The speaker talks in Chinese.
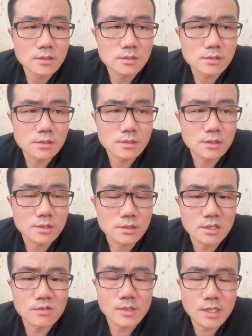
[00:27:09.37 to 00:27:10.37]
呃，
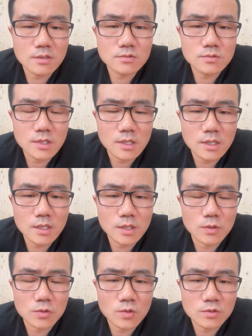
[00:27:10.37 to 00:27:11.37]
生活当中你得
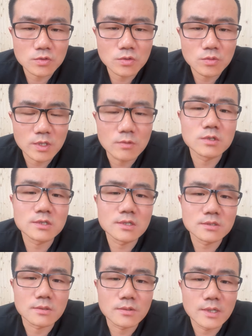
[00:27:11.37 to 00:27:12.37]
有多种谋生
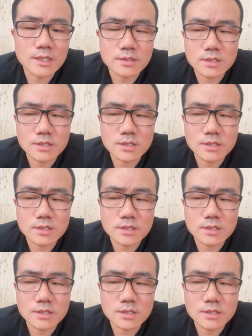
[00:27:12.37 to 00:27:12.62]
手段，